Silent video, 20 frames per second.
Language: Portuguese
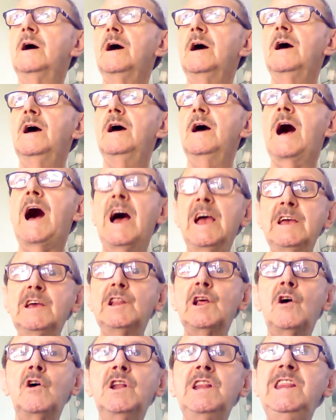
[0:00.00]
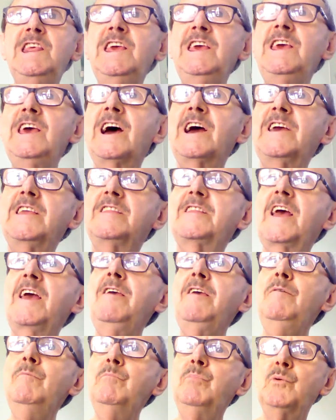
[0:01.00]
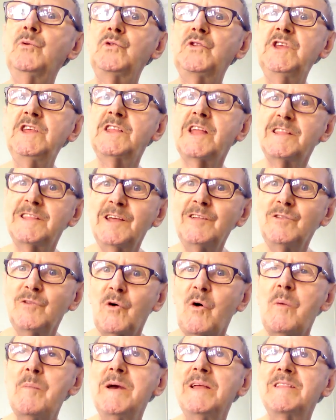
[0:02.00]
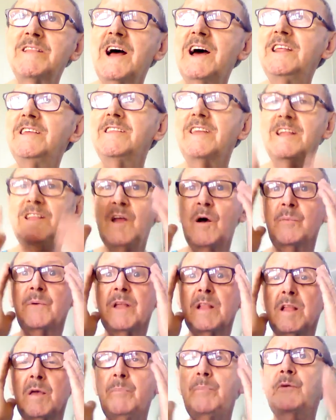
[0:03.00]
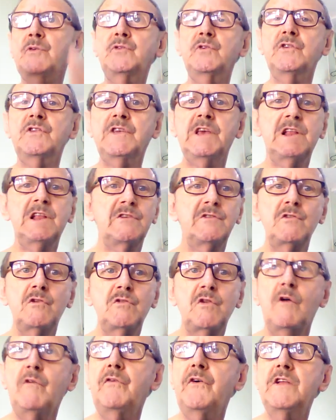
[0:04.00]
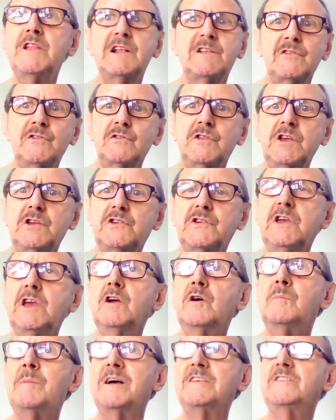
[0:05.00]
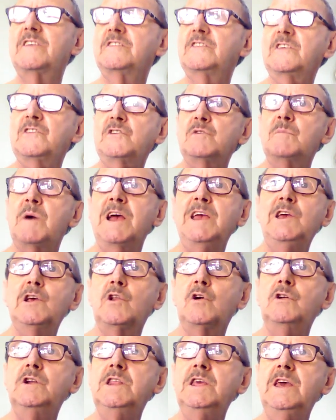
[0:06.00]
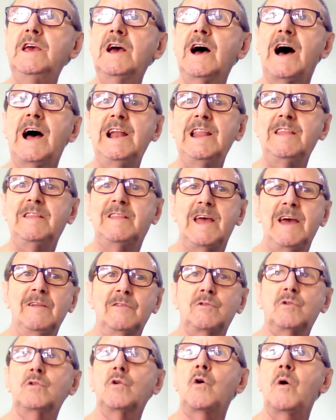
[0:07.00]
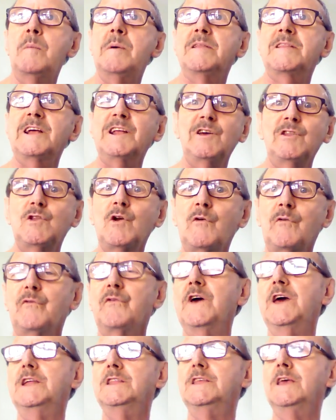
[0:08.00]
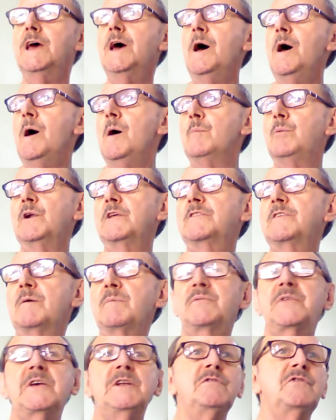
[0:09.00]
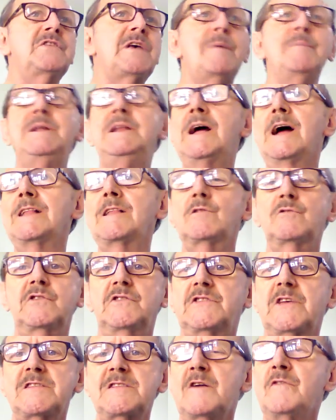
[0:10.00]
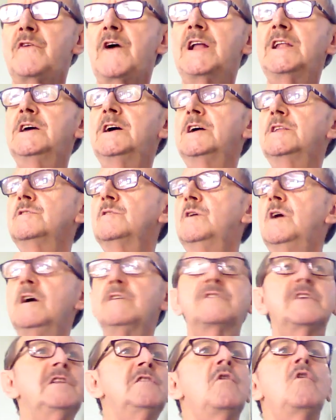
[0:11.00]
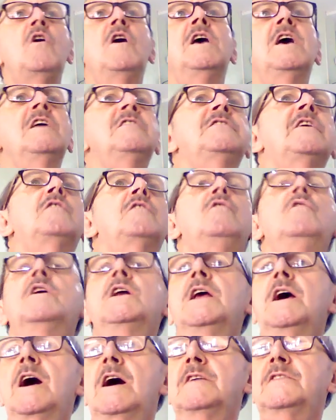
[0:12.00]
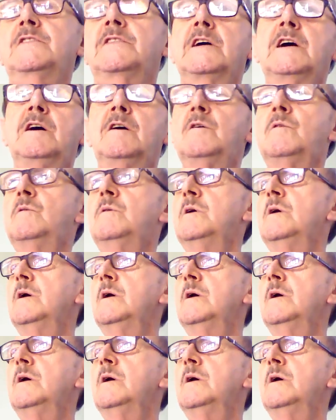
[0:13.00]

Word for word: é, a ironia que tem embutida dentro do comentário, entendeu? Porque tem pessoas que eles não te ofendem, eles não te xingam, mas existe uma ironia ali dentro do comentário que te ofende. Por exemplo, você não sabe nada do que você está falando, você não conhece a congregação,